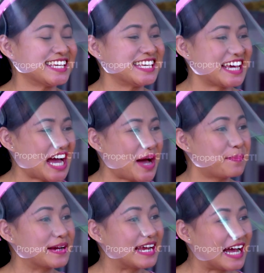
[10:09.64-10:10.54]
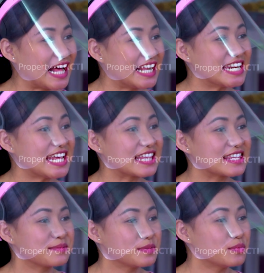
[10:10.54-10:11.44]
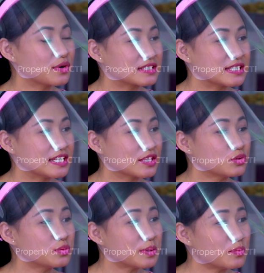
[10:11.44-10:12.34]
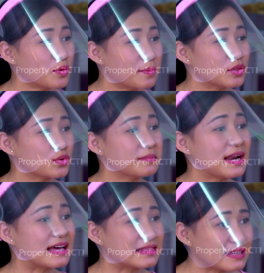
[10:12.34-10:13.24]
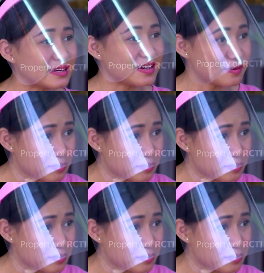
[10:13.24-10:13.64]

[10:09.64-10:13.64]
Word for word: Iya, padahal niatnya Bimo kesini itu cuma mau bantuin Lati,